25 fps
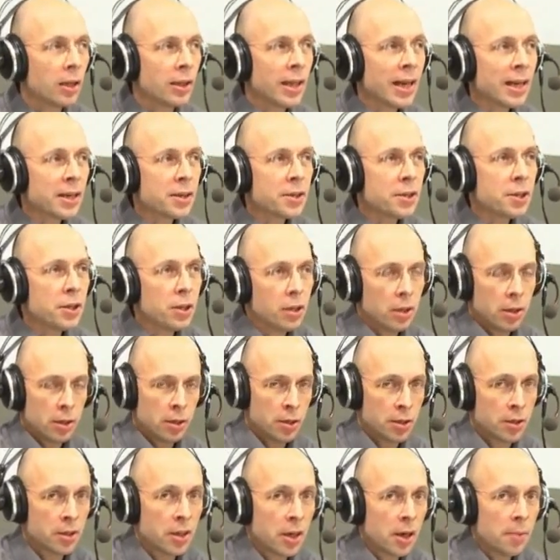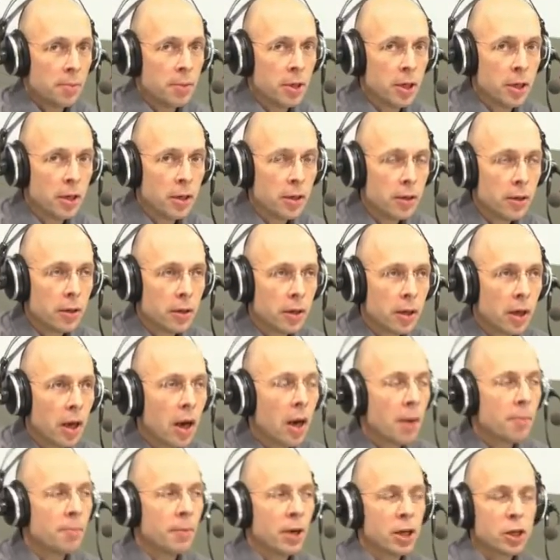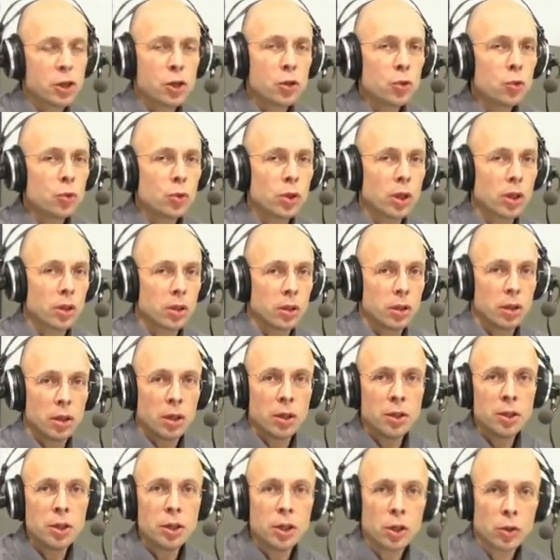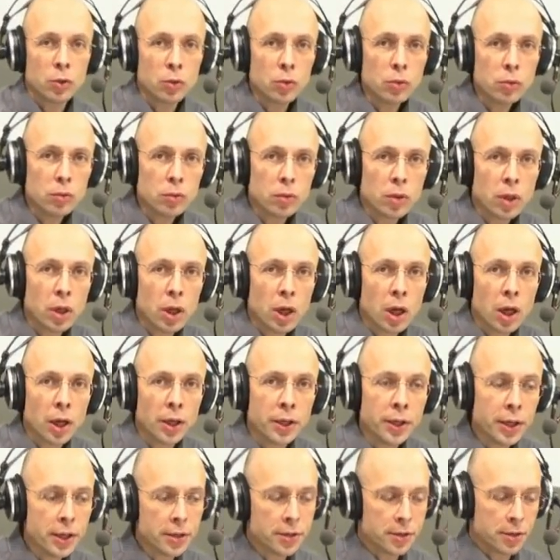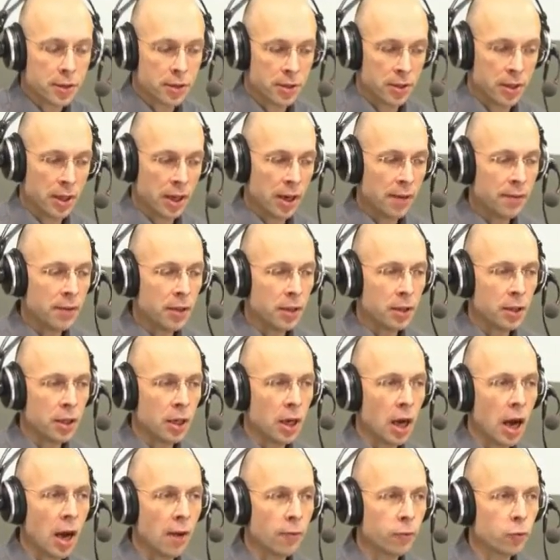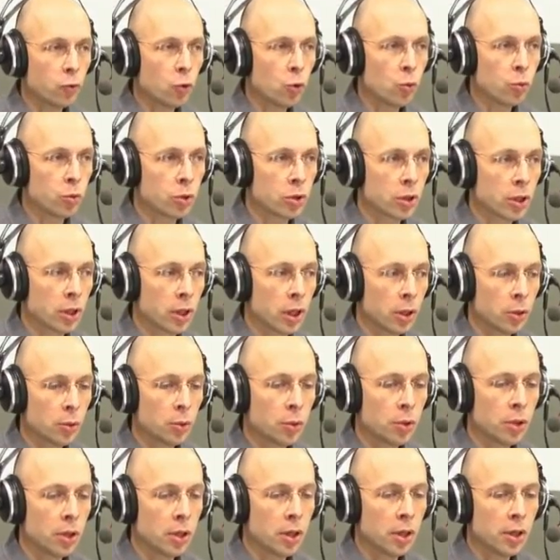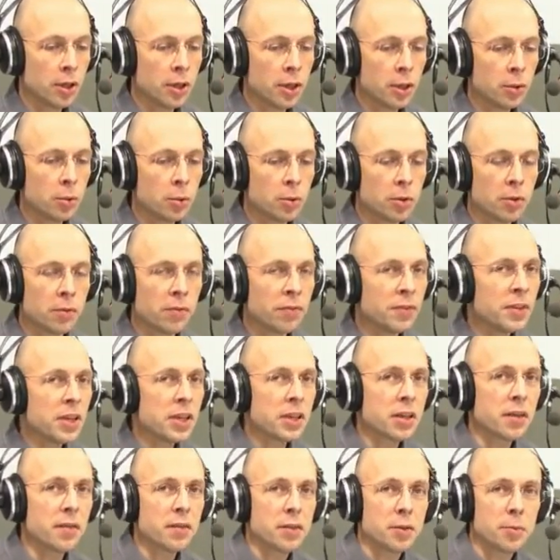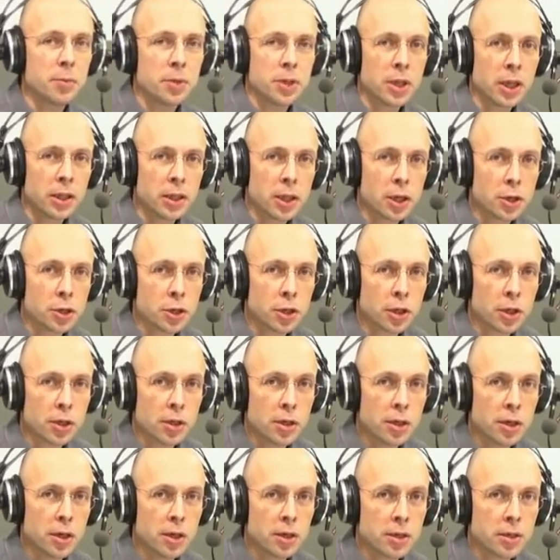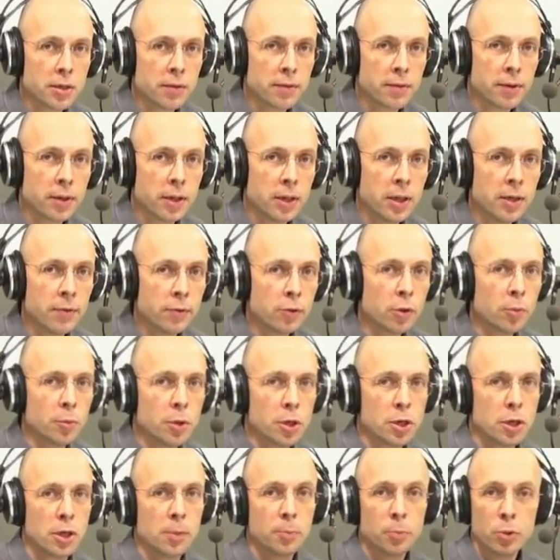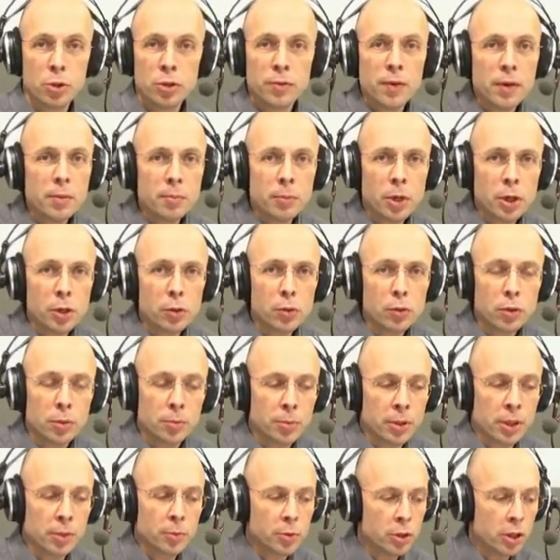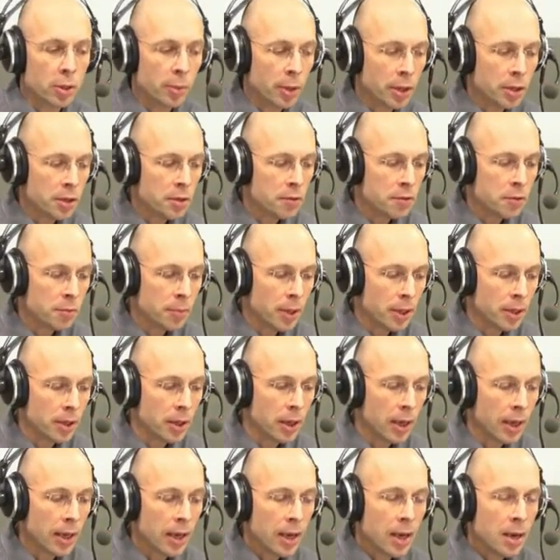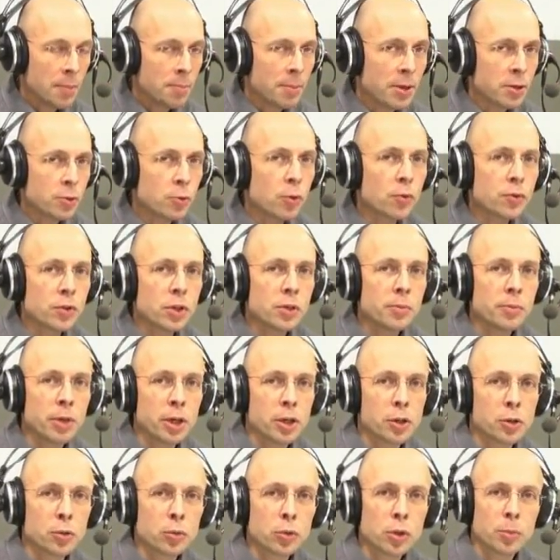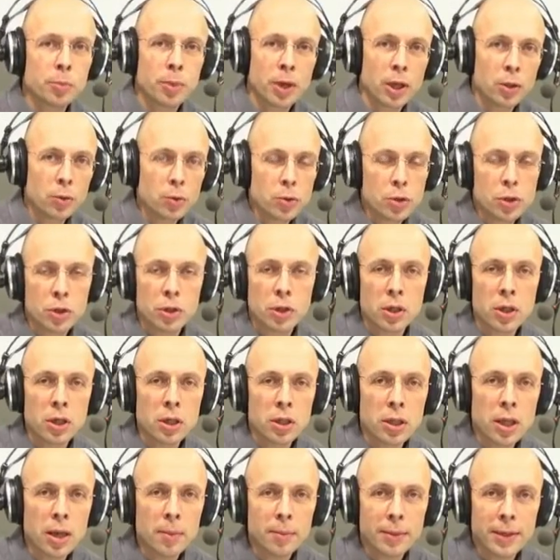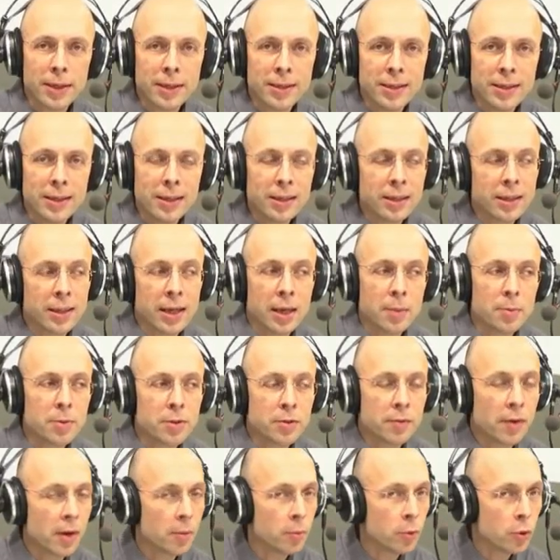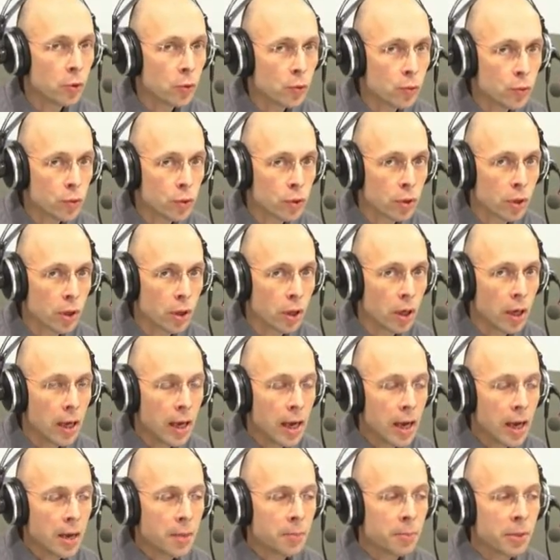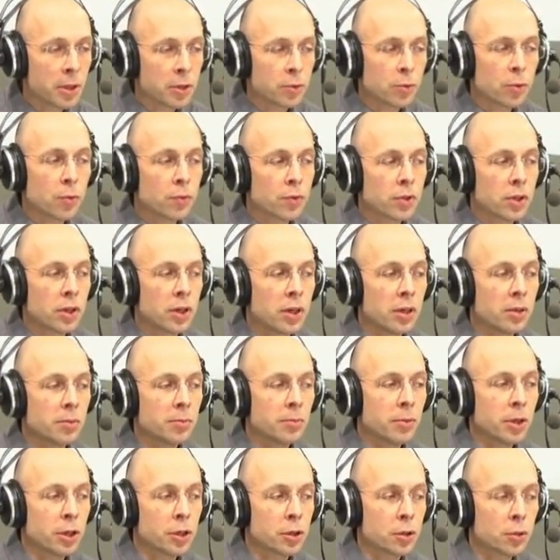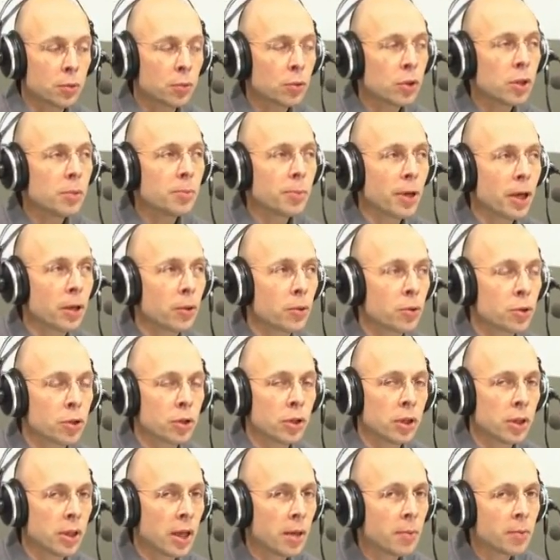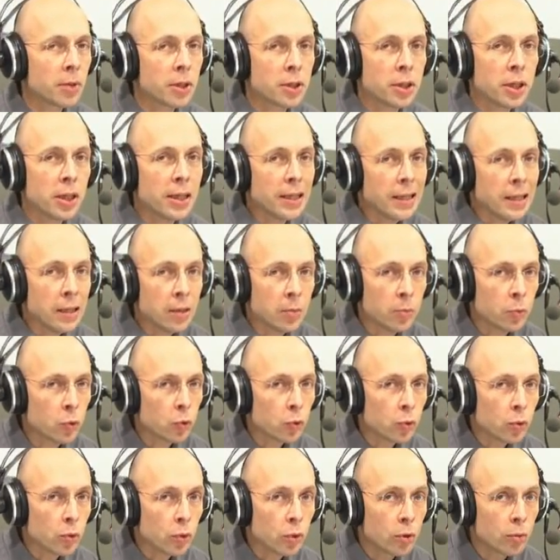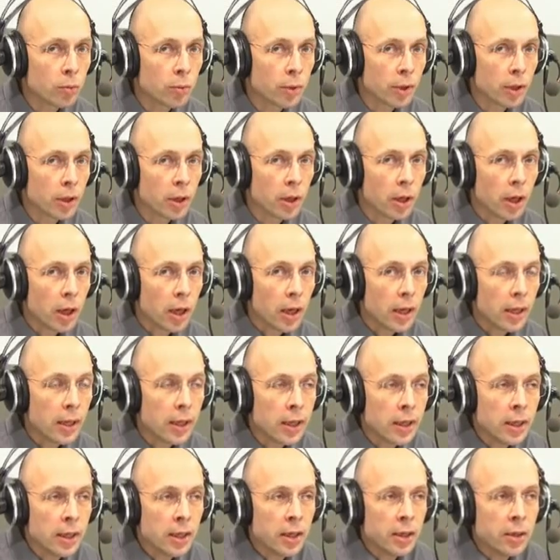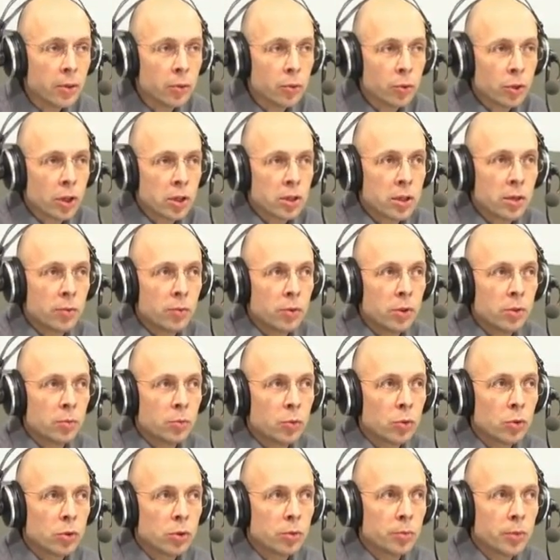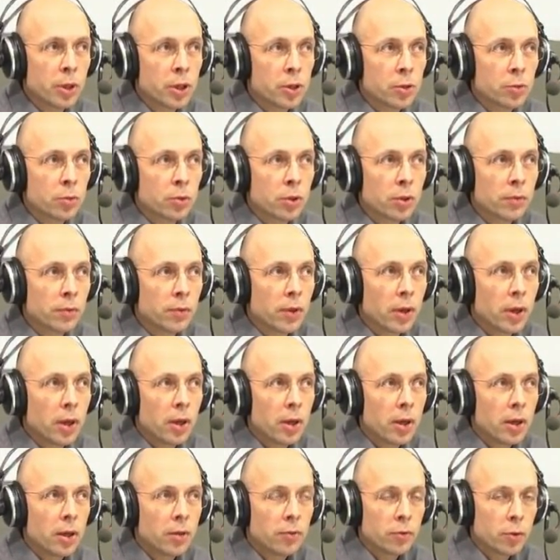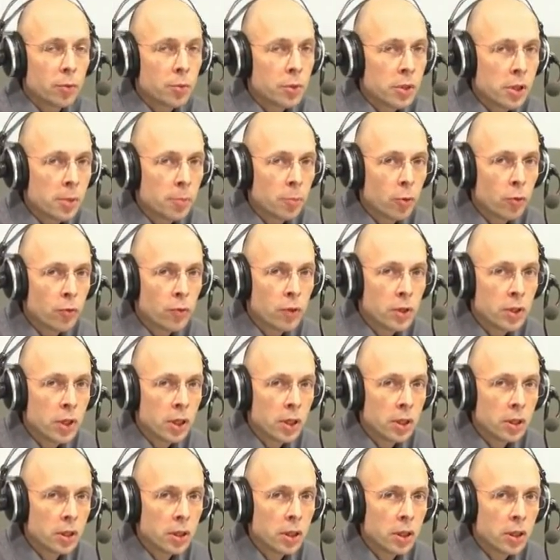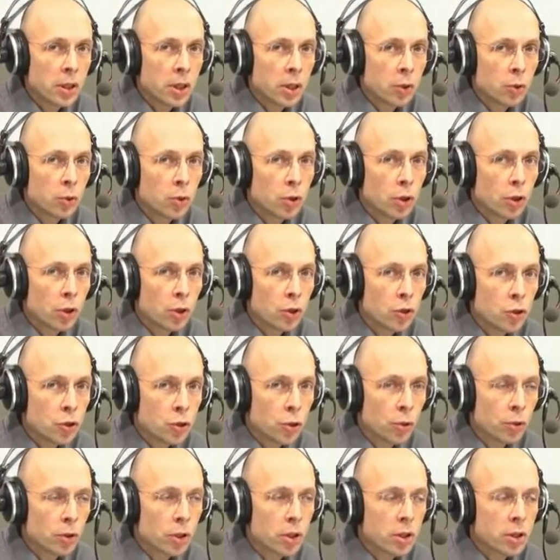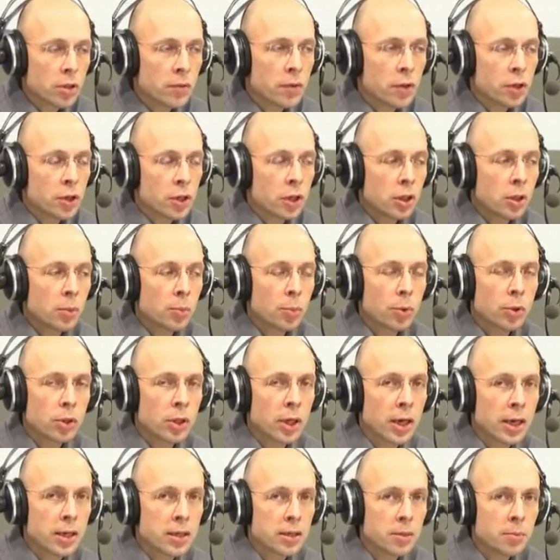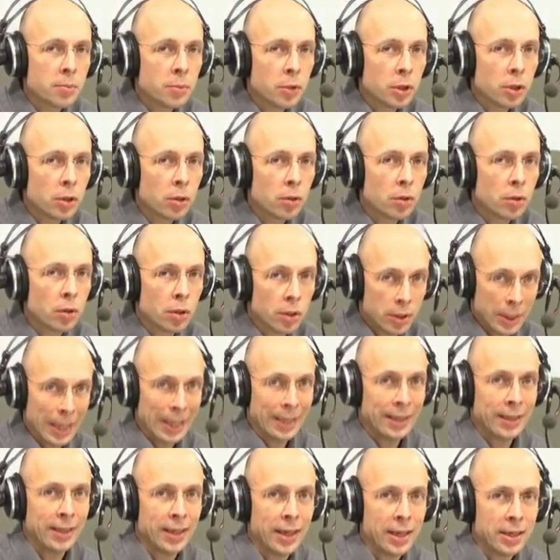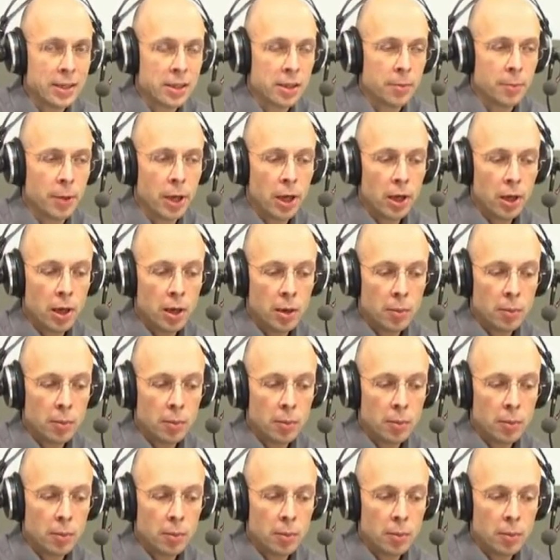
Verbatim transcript: такси разгромили, маршруток нету, есть здоровенные автобусы, которые едут вне зависимости от наших интересов, и в том числе по своим маршрутам, потому что, обратите внимание, московские маршруты проложены не там, где нам с вами нужно. Московские маршруты проложены там, где им удобно. И у нас довольно много маршрутов, в том числе по выделенке, едут четко совершенно по трассам метро, над трассами.